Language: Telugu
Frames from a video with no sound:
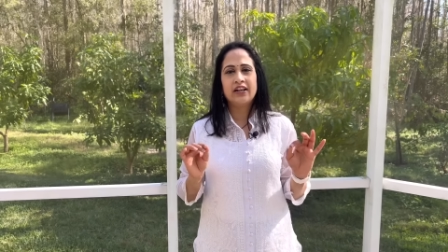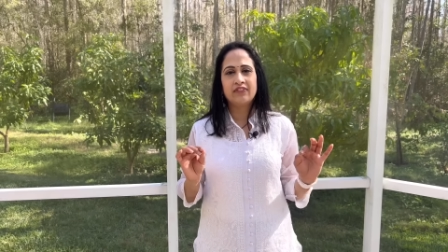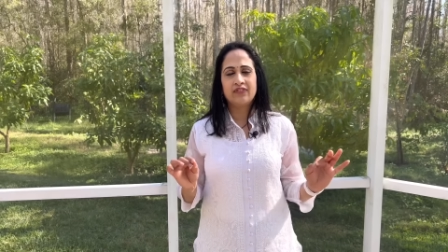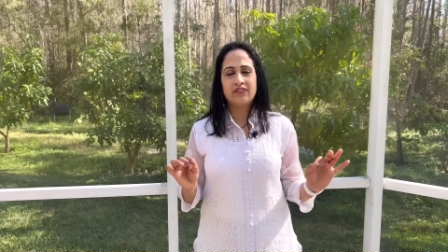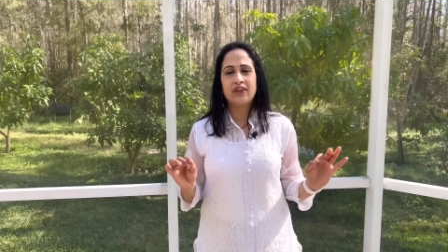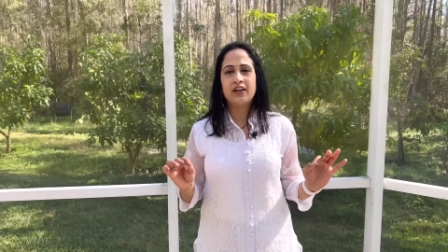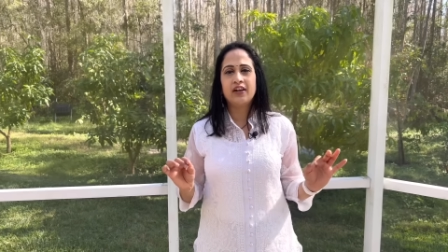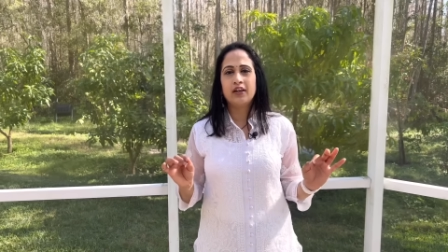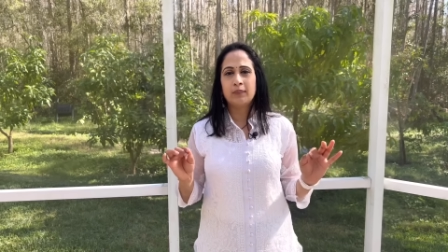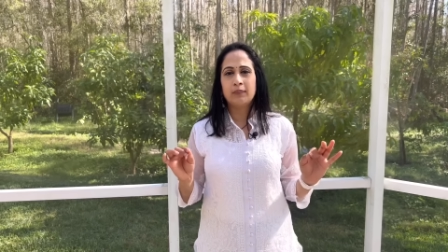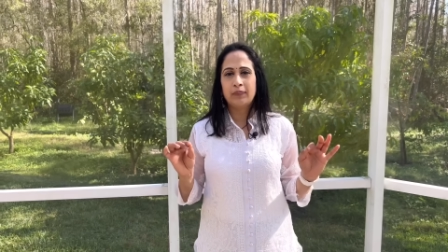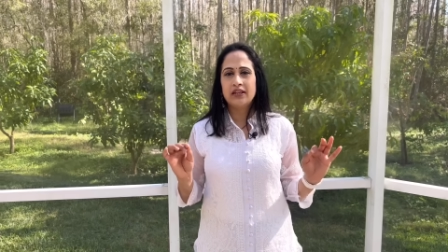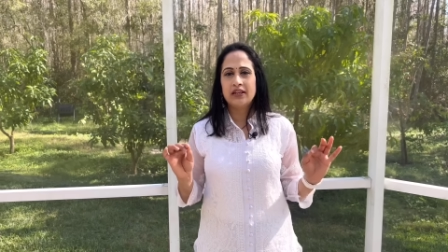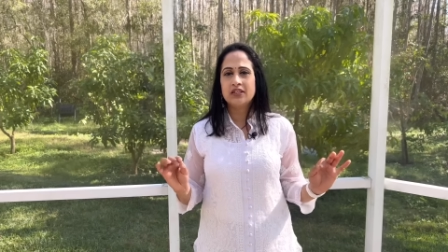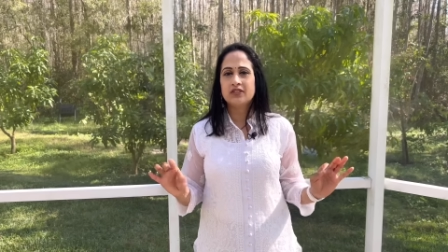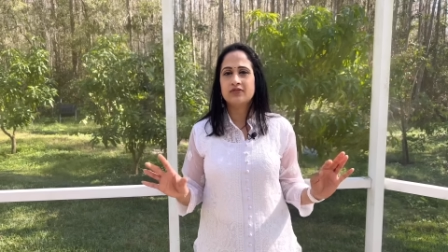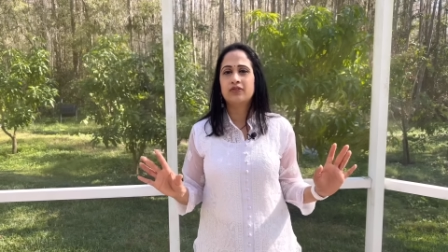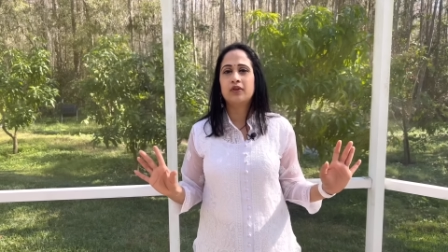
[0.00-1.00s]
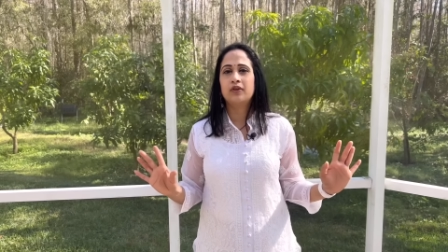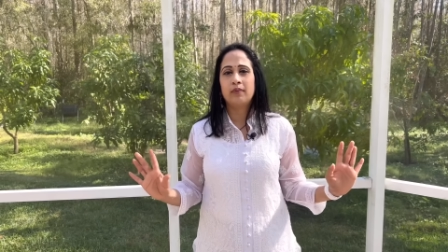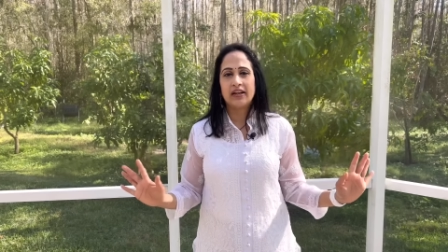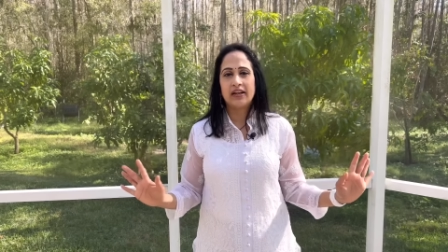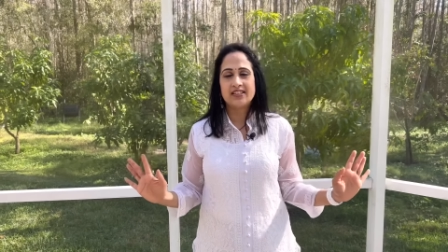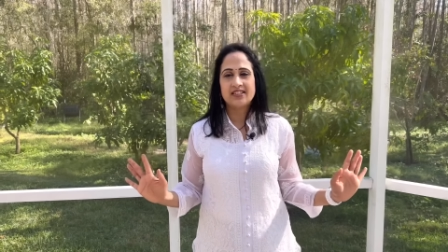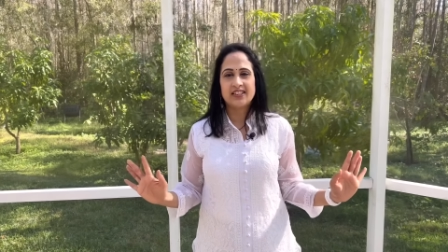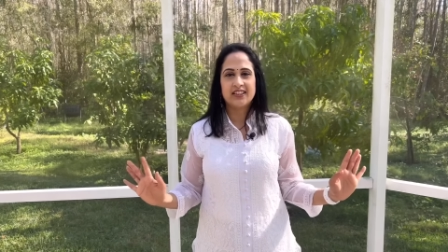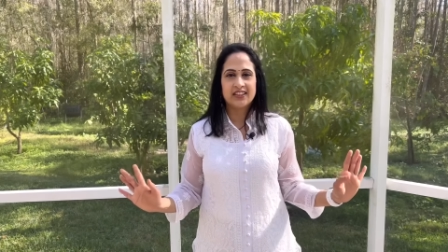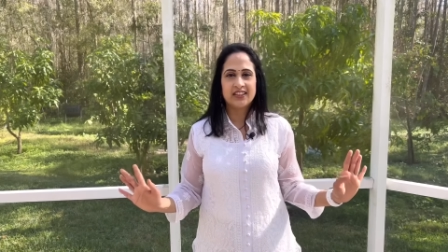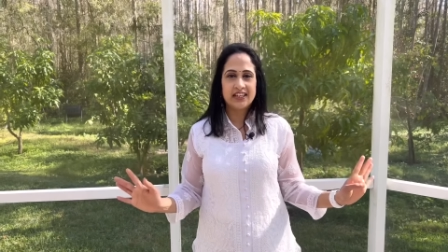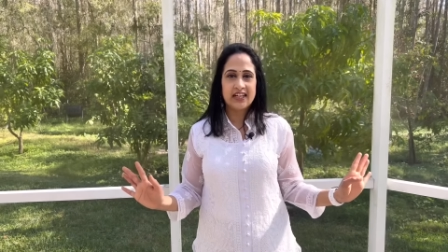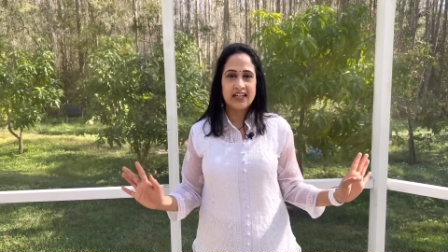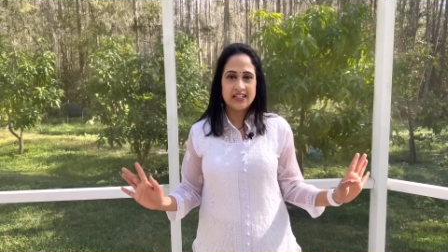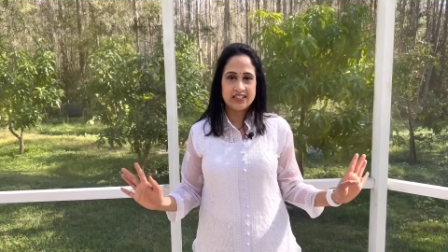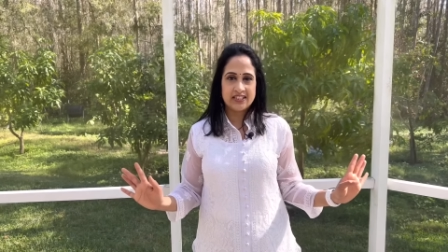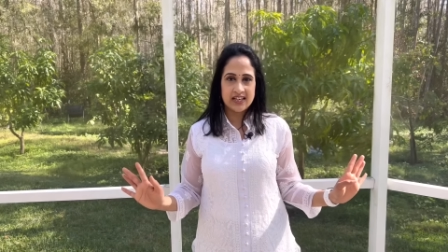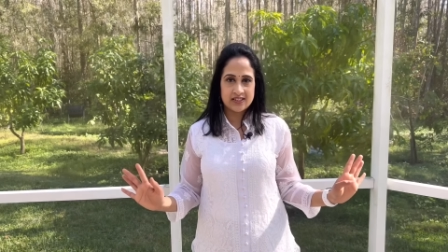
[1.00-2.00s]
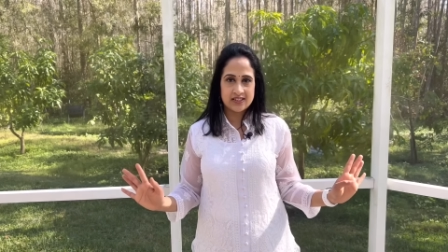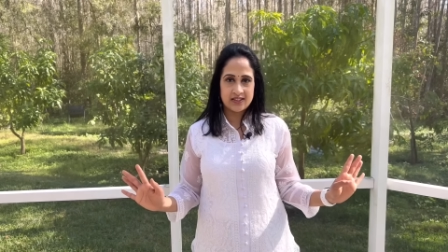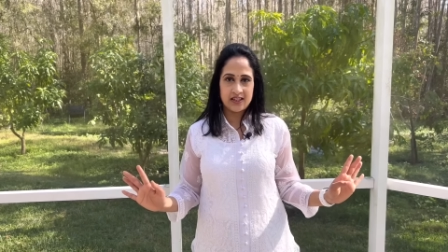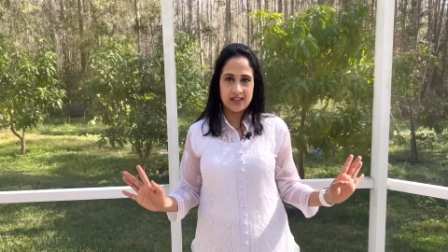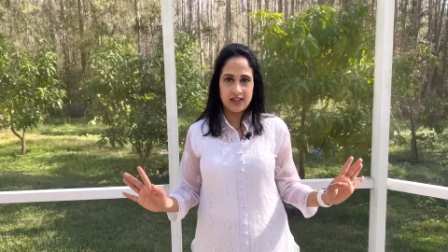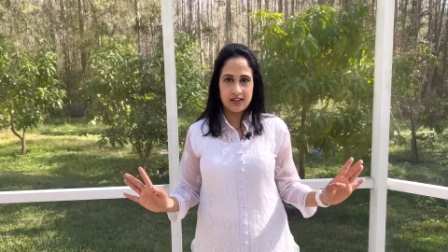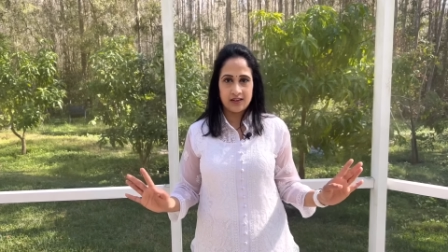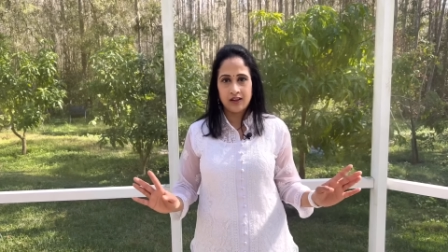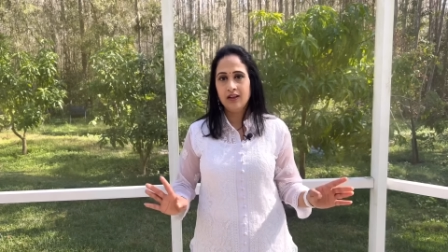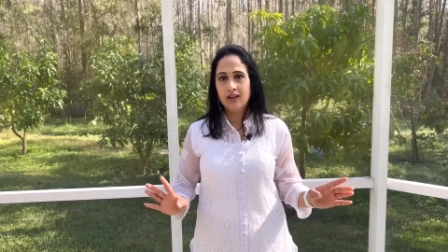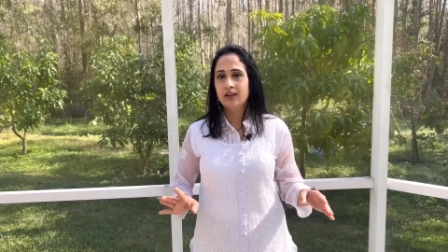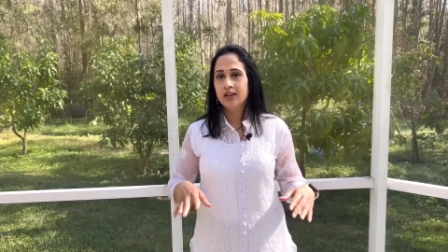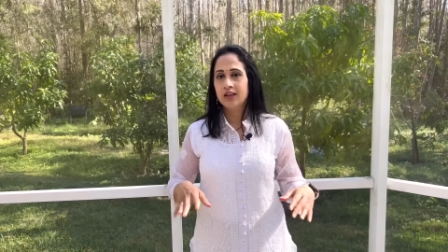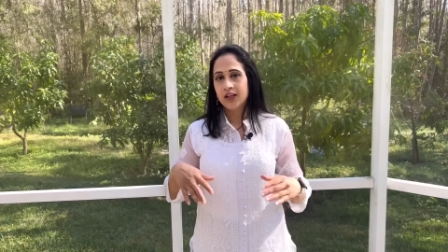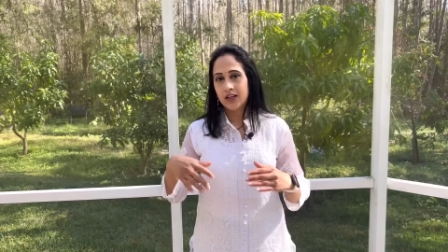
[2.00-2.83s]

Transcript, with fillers: డిఫరెంట్ పీస్ఫుల్ మైండ్ సెట్ క్రియేట్ అనేది